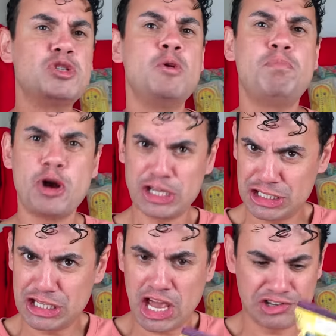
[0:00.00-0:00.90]
supor que
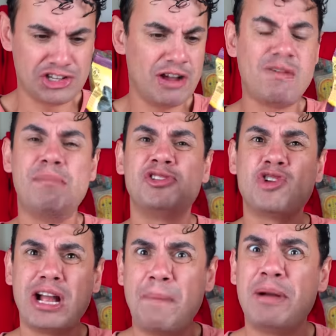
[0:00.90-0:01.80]
seja, né? Uma
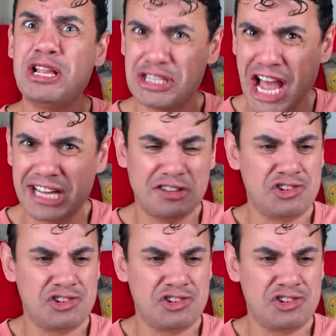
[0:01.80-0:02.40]
mandioca plantada no